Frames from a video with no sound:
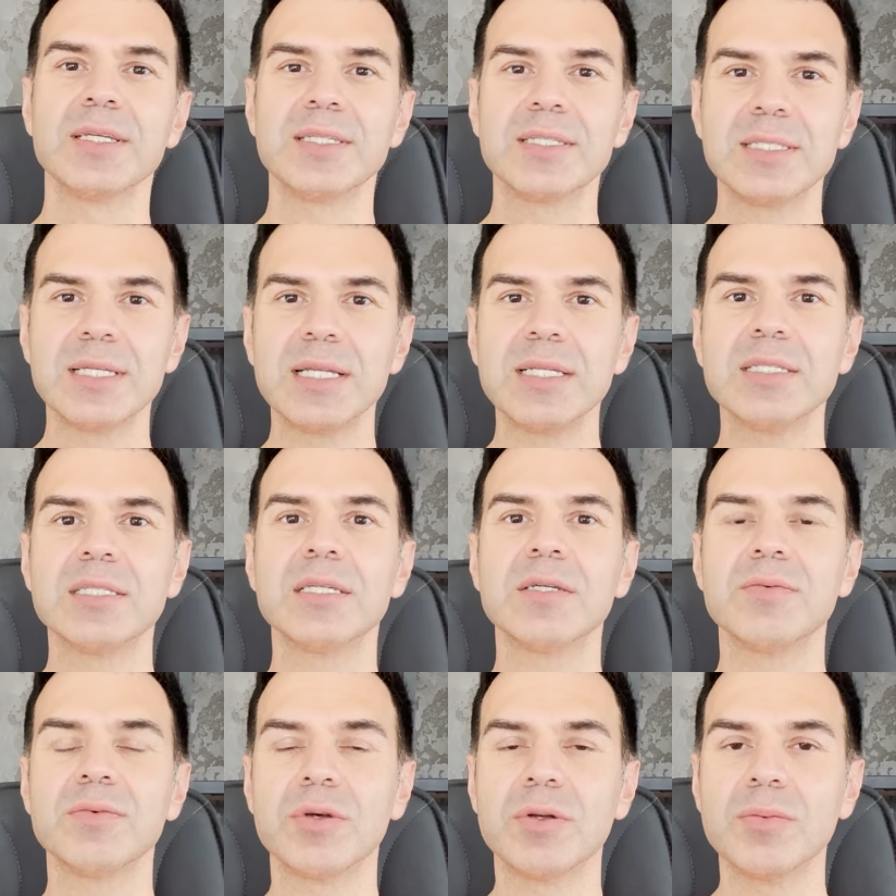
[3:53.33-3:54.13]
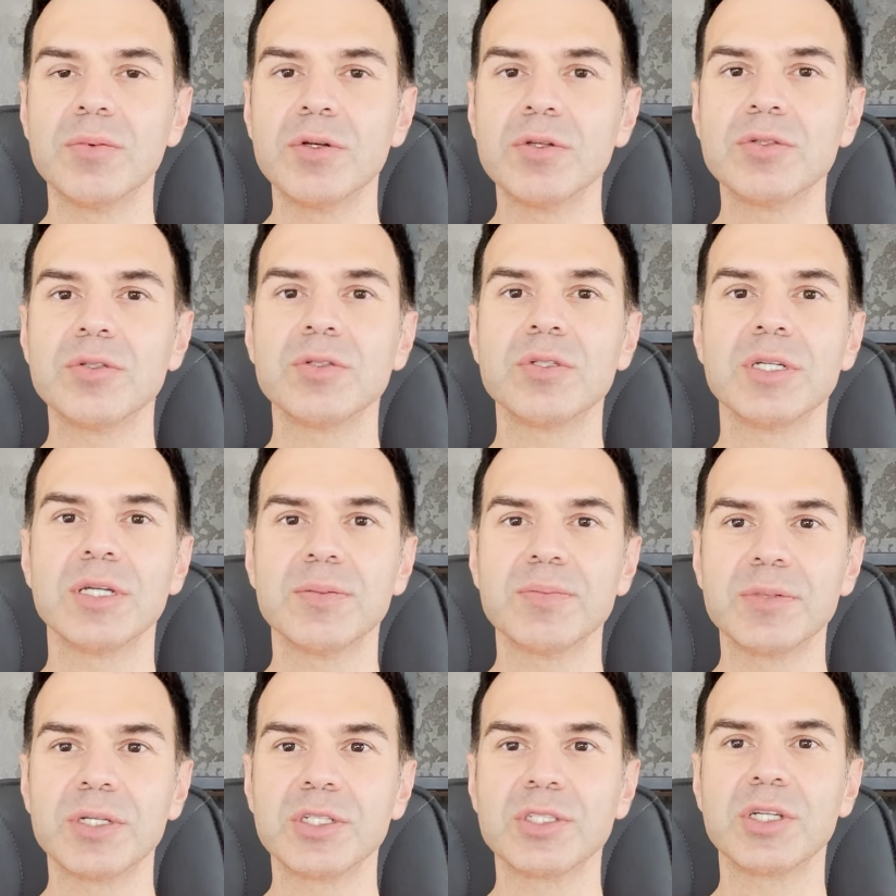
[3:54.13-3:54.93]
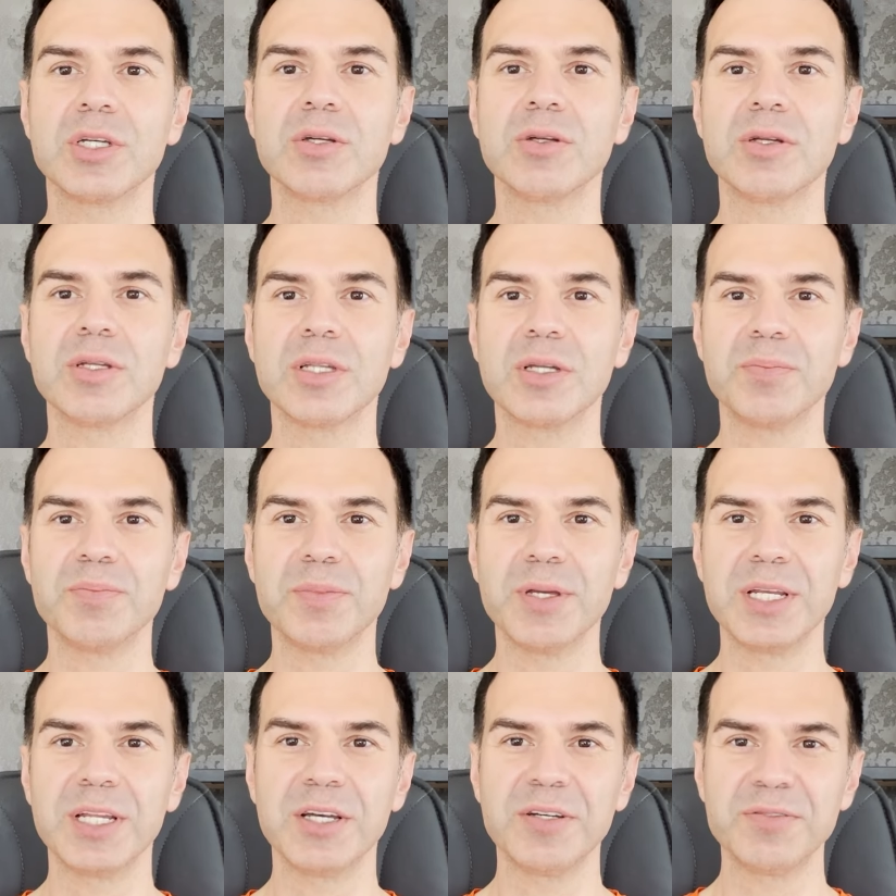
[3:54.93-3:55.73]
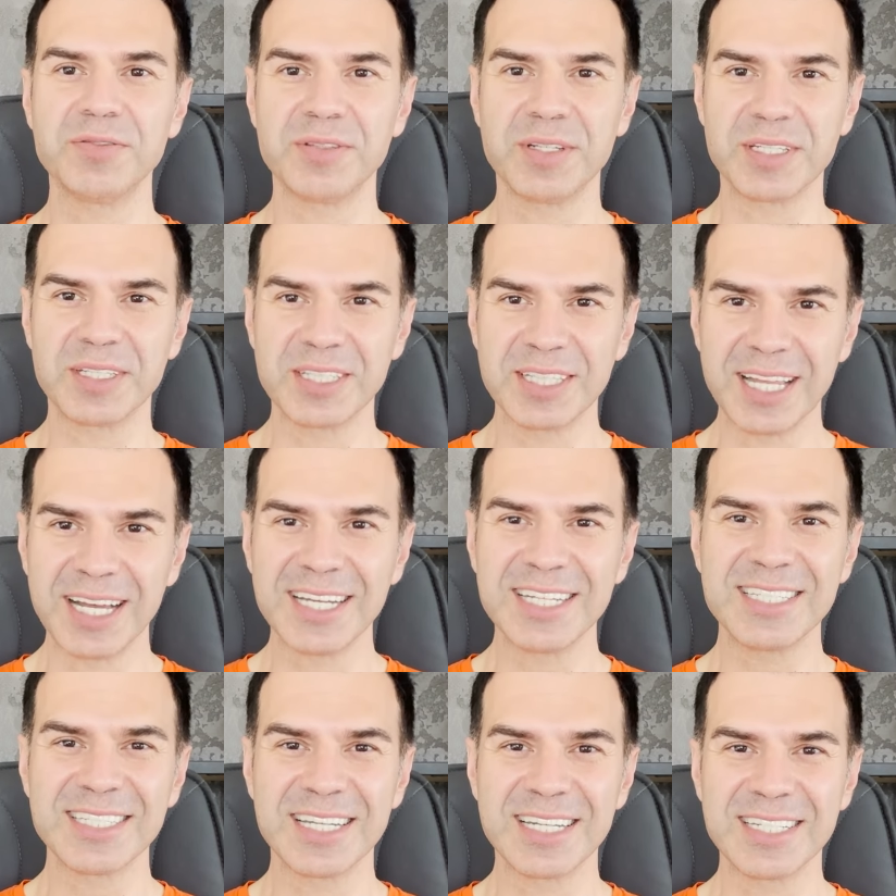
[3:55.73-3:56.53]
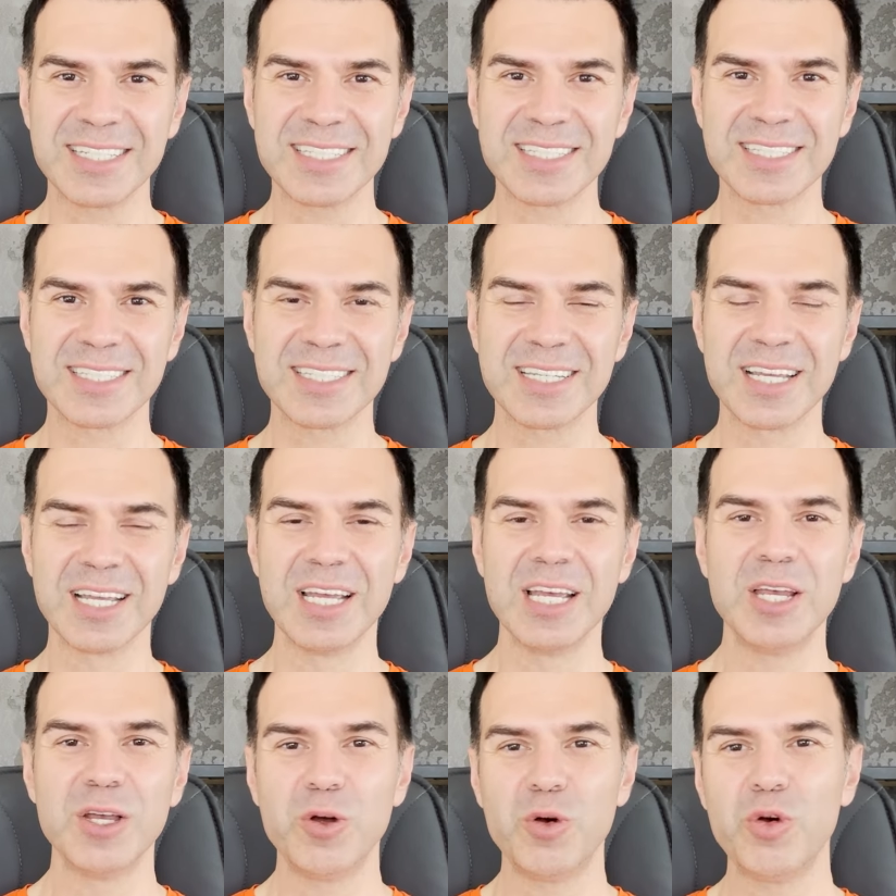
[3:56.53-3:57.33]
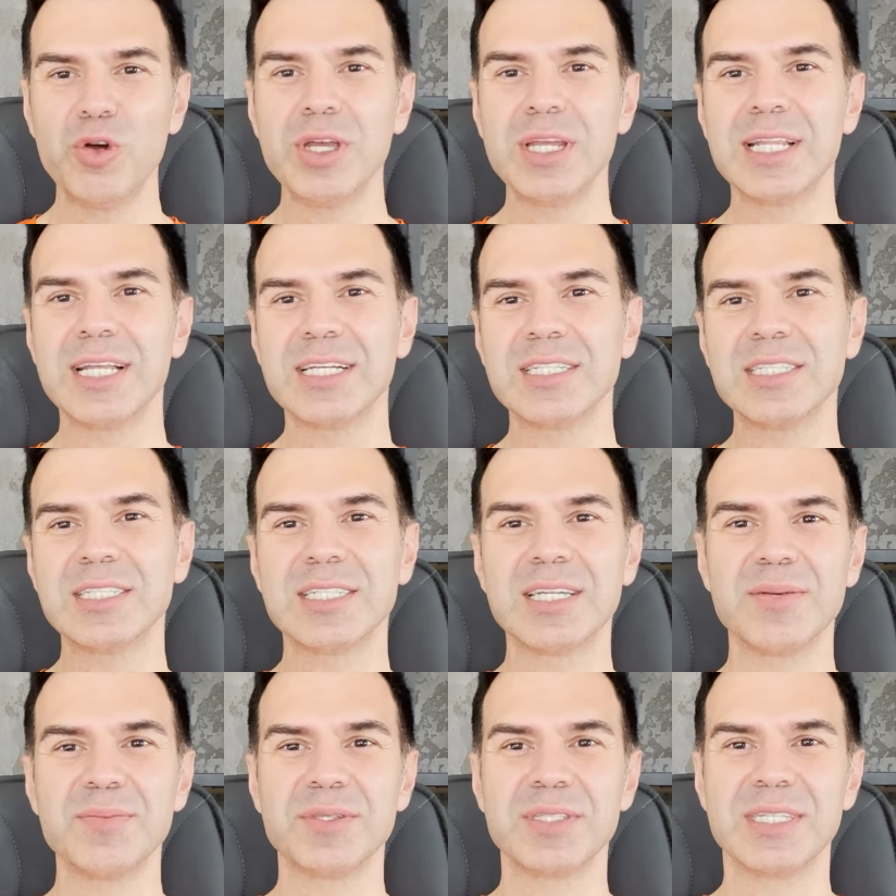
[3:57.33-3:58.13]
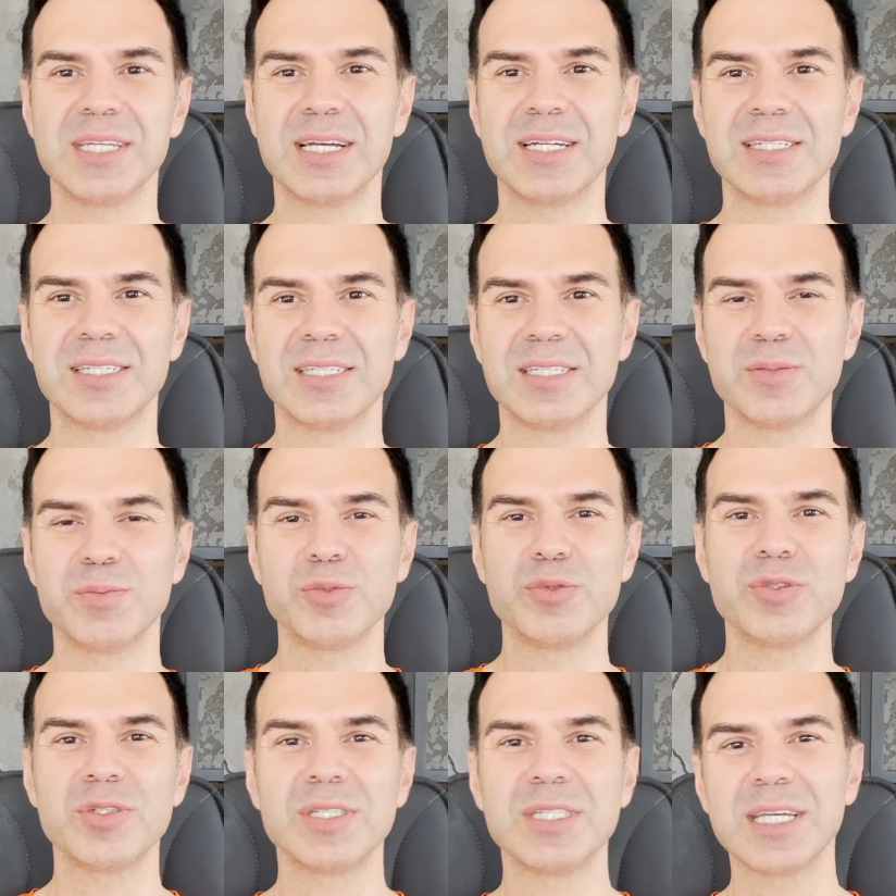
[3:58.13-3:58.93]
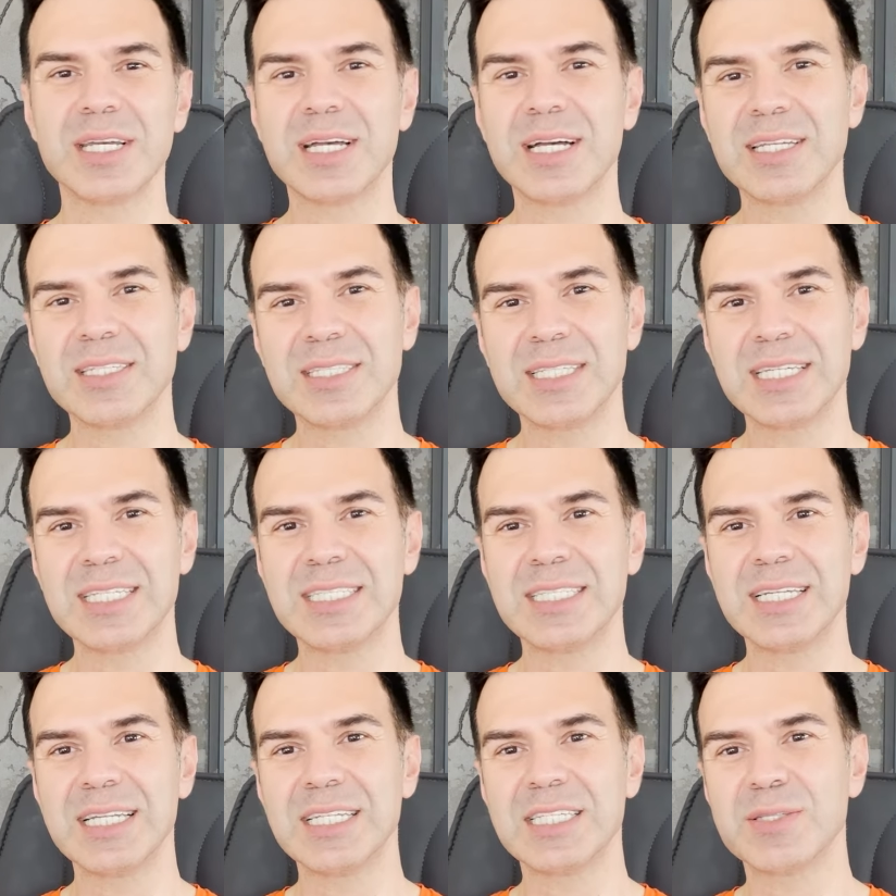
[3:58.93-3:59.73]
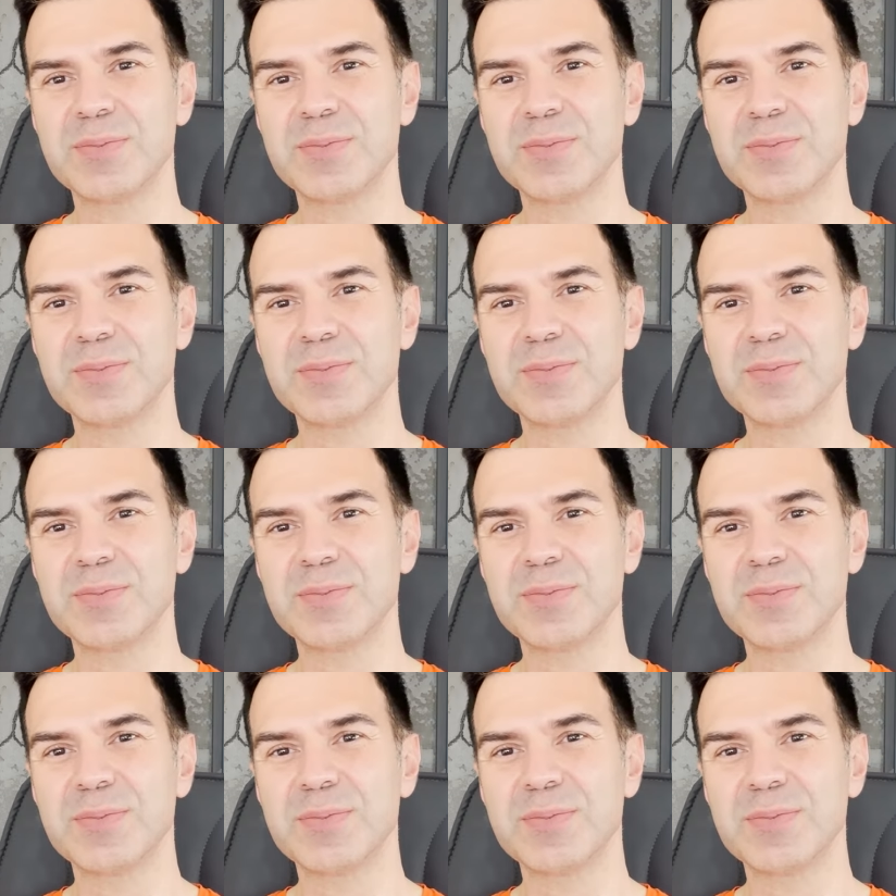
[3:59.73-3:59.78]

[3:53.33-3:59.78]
seni seviyorum, özür dilerim, teşekkür ederim, beni affet derseniz o inancı temizlersiniz. Bunu size kas testiyle